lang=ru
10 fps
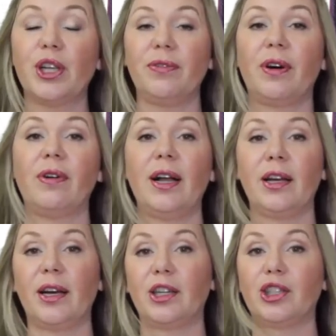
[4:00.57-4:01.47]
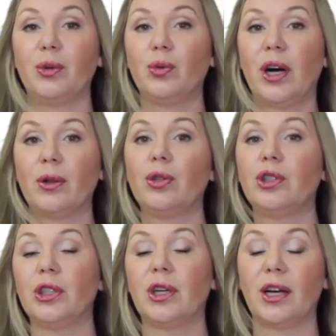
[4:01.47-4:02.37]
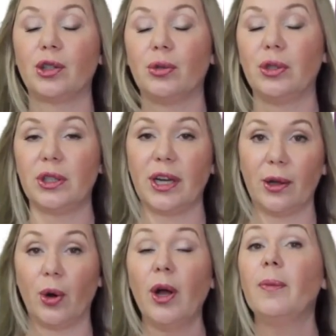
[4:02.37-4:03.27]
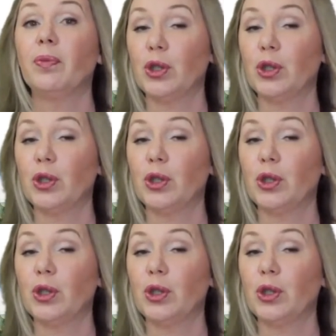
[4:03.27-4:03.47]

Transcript: шлифовали каждый уголочек, каждую детальку.